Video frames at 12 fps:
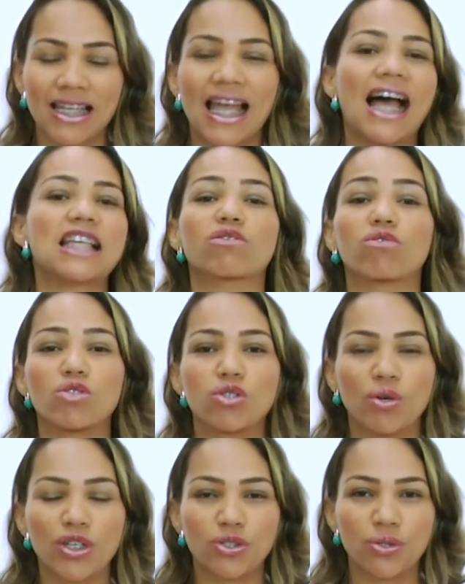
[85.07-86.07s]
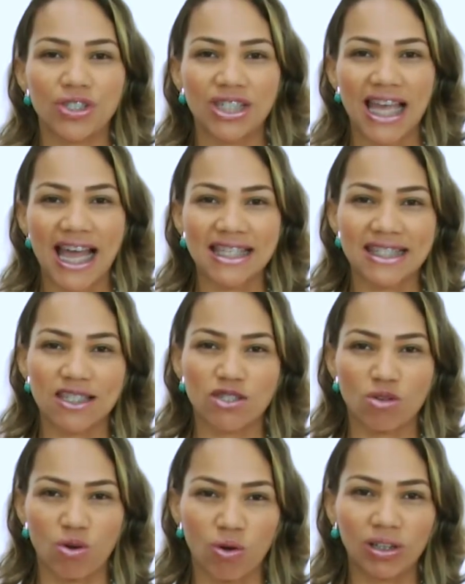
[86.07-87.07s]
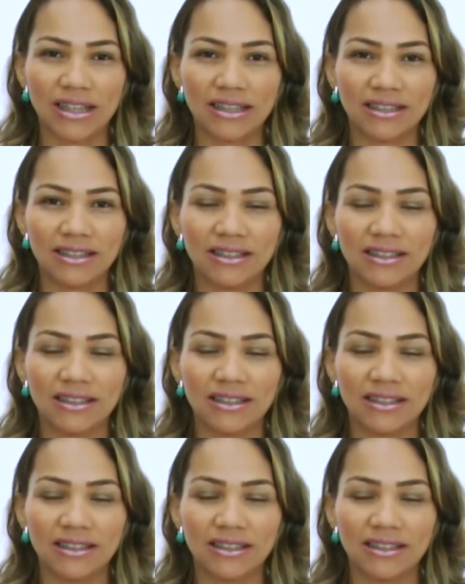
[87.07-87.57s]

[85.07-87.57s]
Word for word: as funções sociais da escola,